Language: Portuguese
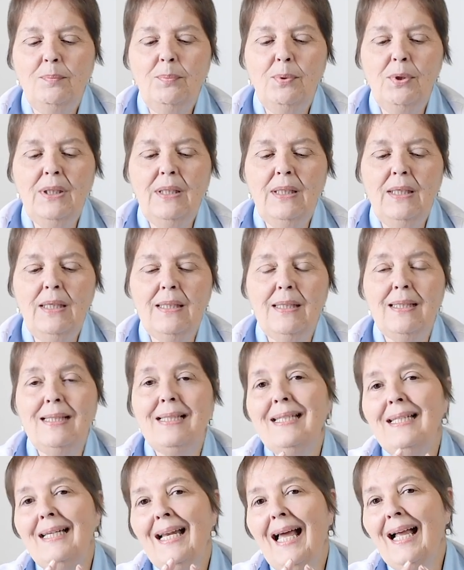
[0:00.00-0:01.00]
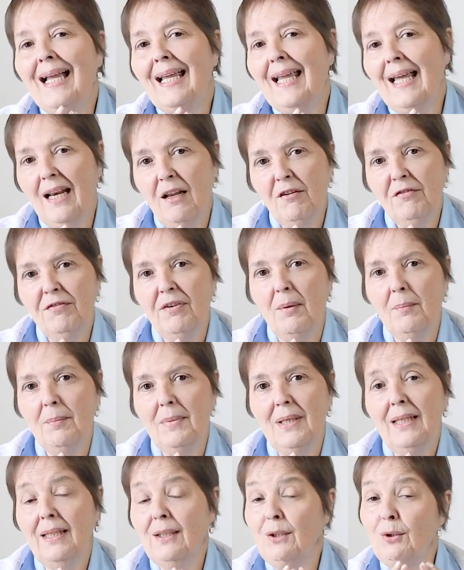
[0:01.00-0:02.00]
porque se naquela
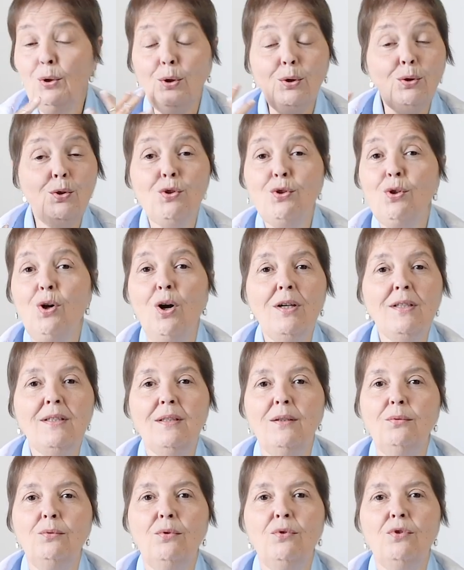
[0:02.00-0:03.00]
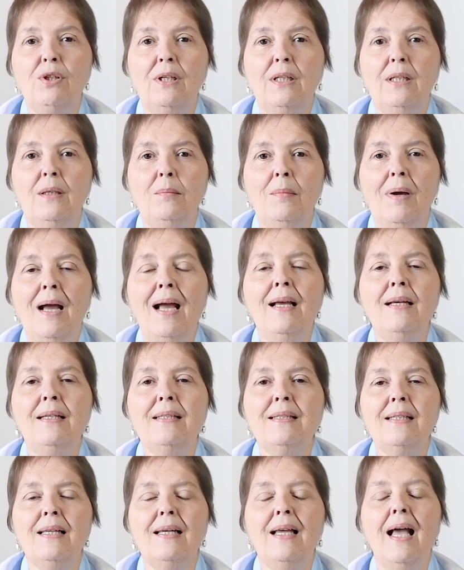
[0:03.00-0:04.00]
família todos gostam dos animais,